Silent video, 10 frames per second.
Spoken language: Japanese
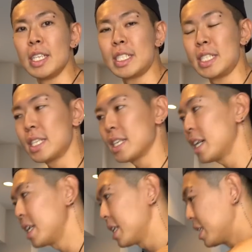しっ
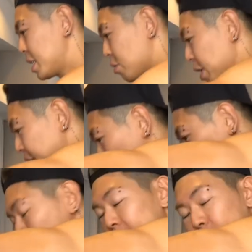かりストレッチを
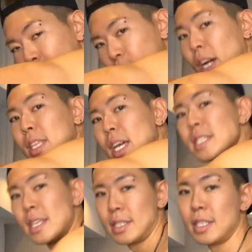かけることが大
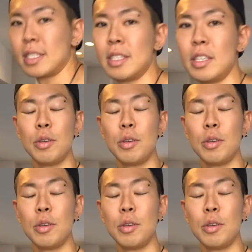切です